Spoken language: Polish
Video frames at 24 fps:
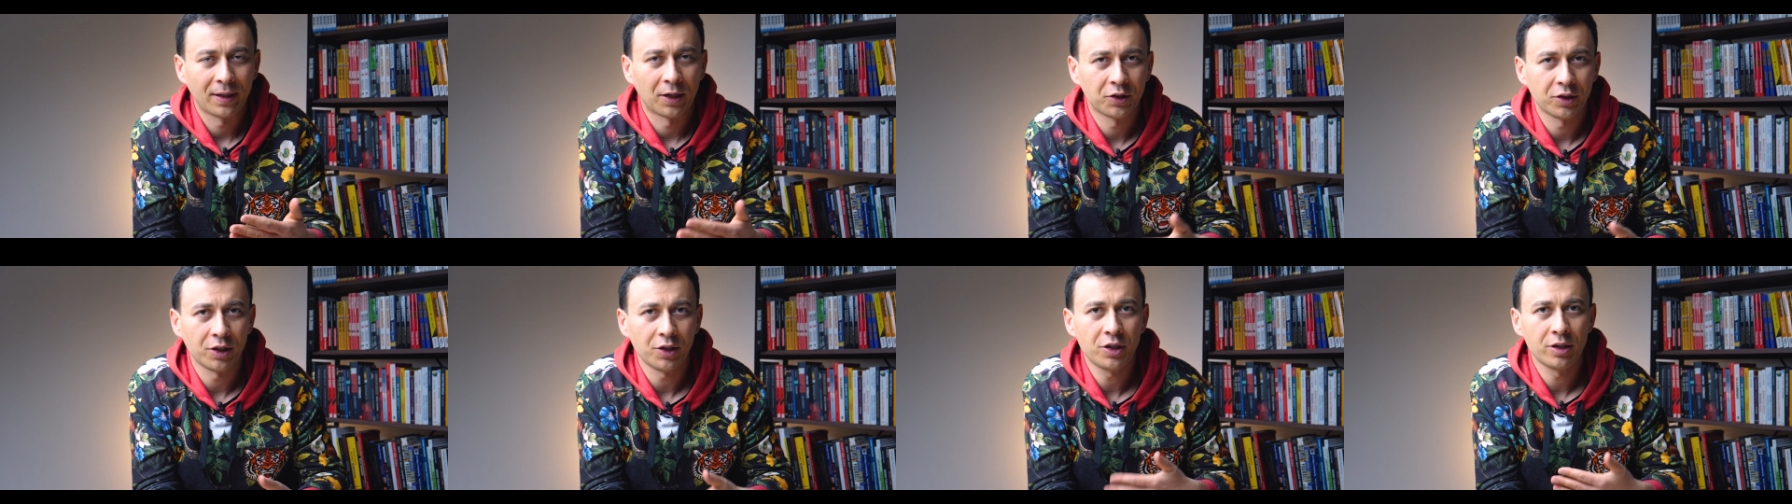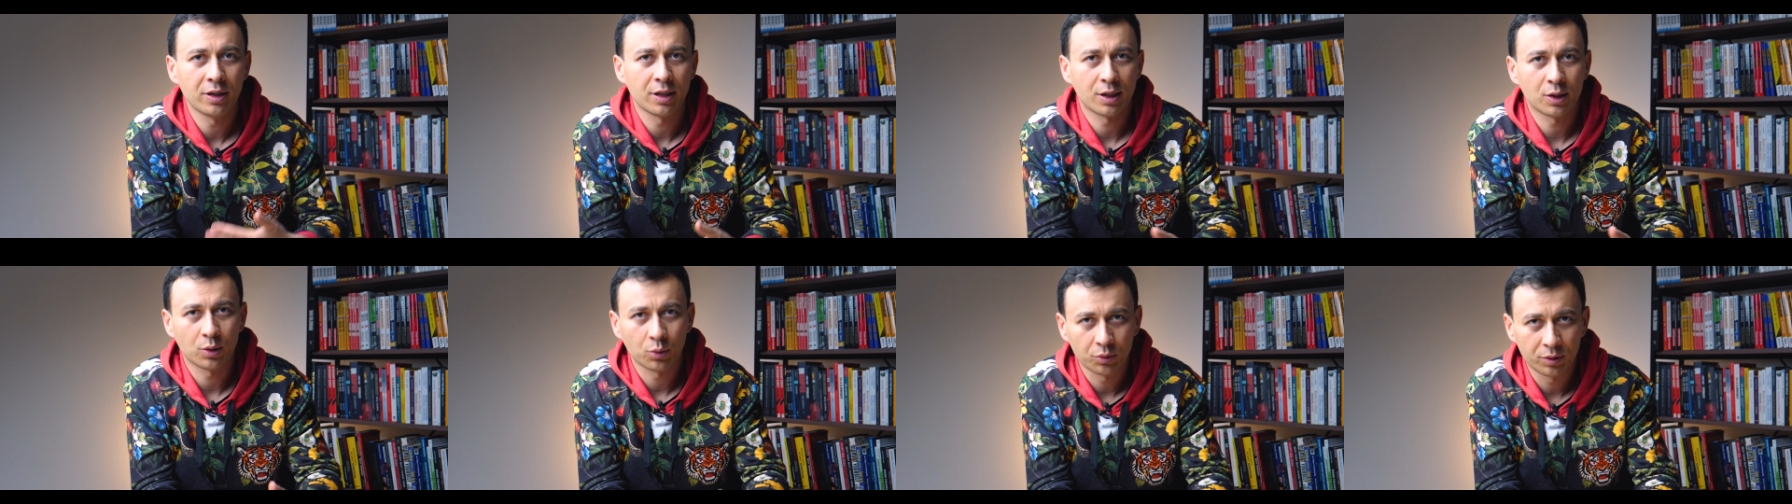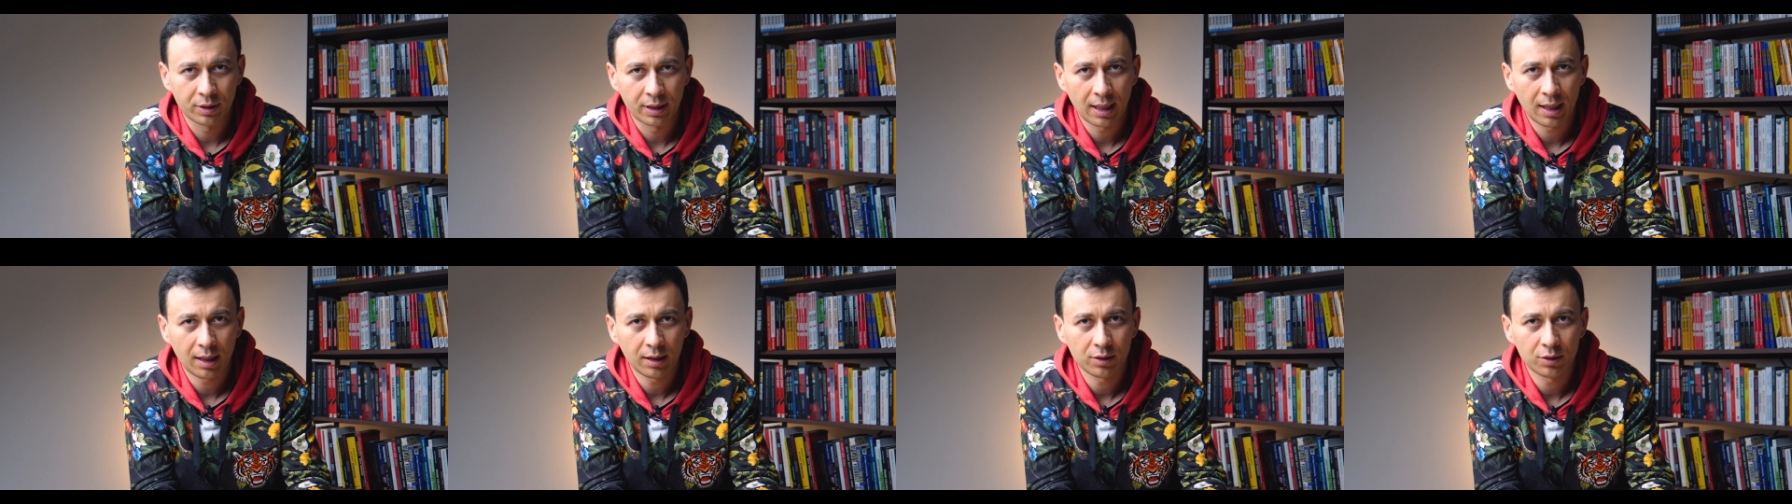jak się idzie na
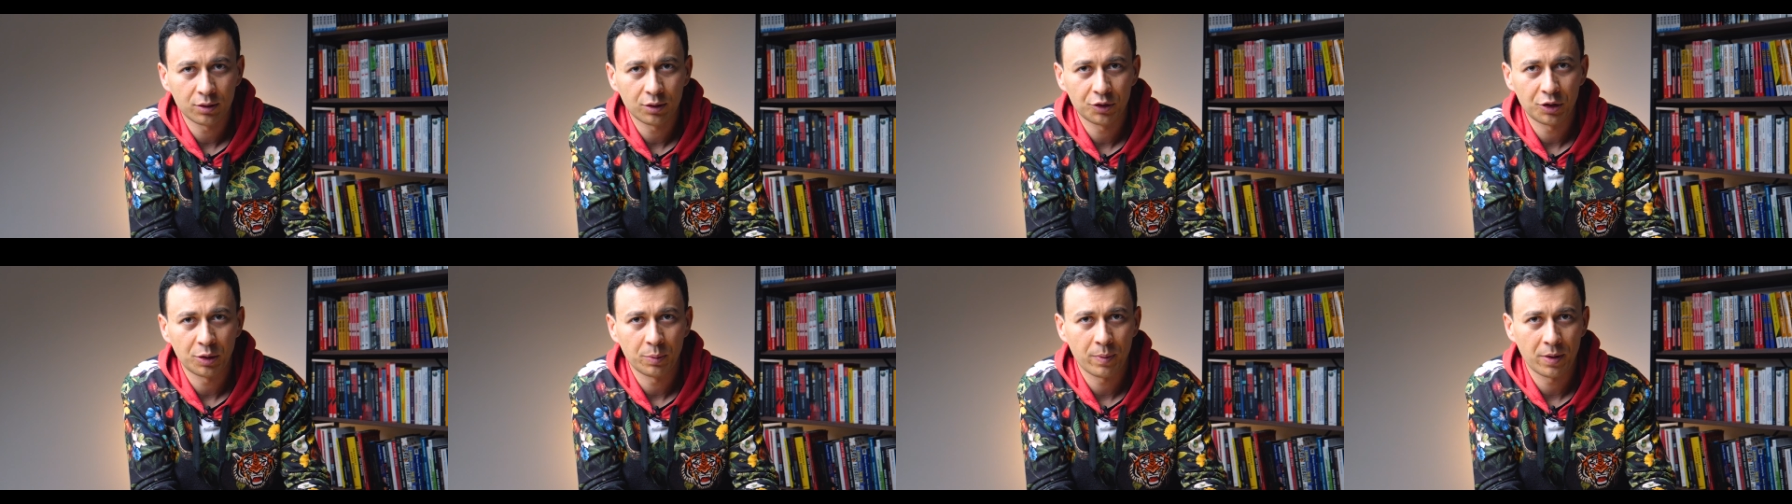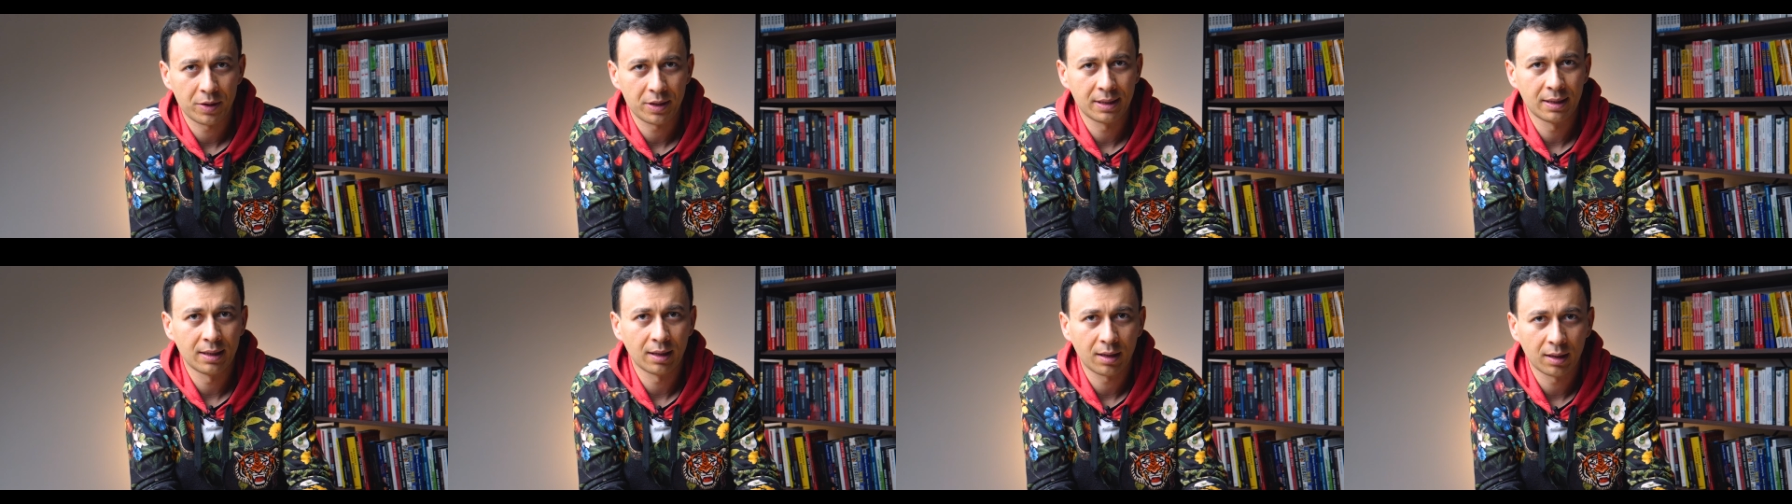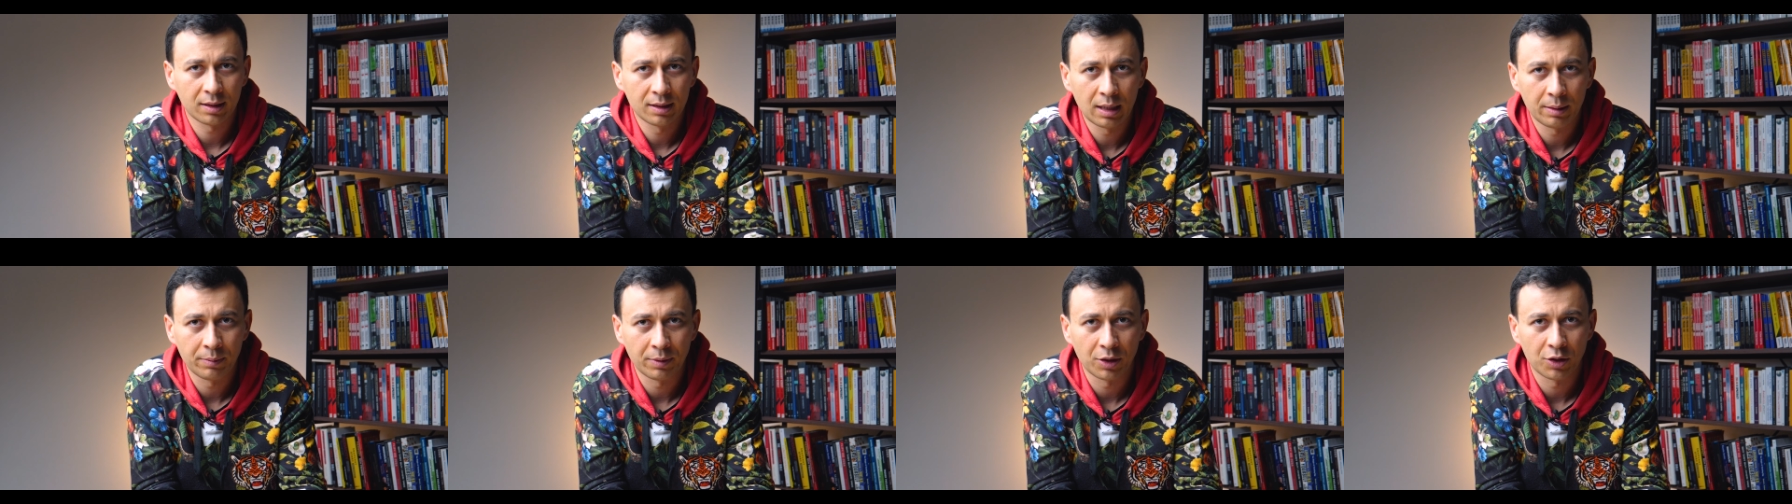studia, no to się płaci za
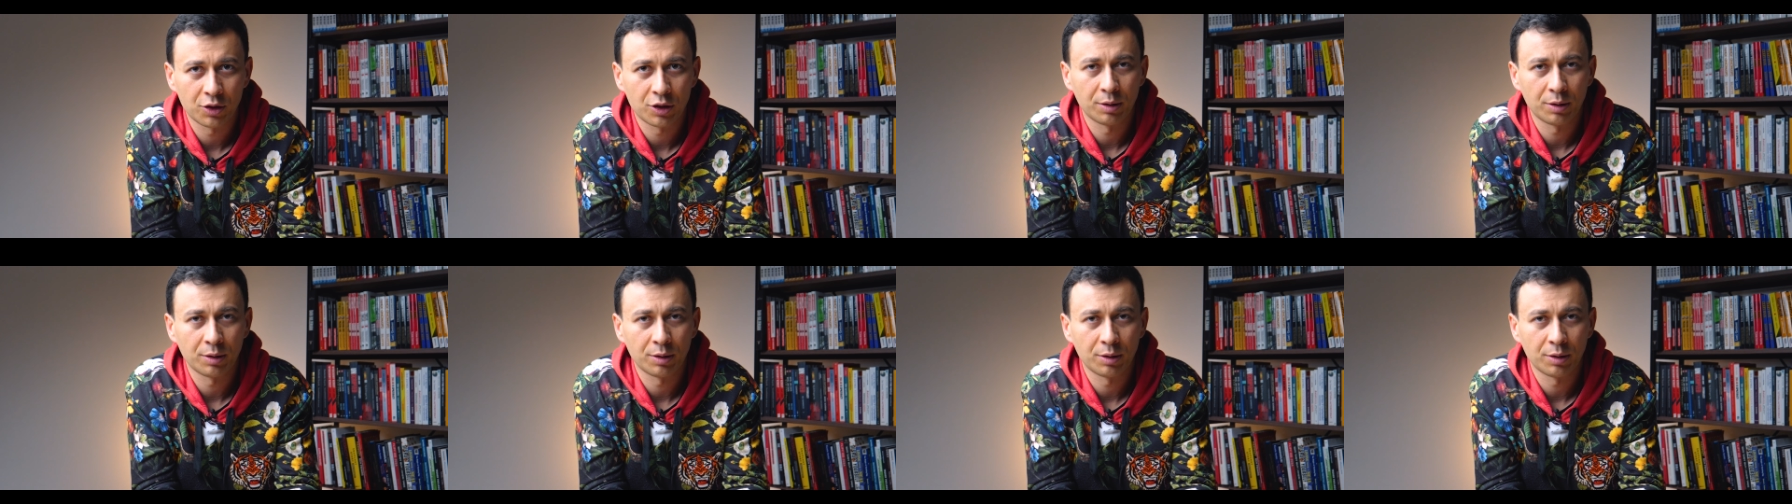akademik,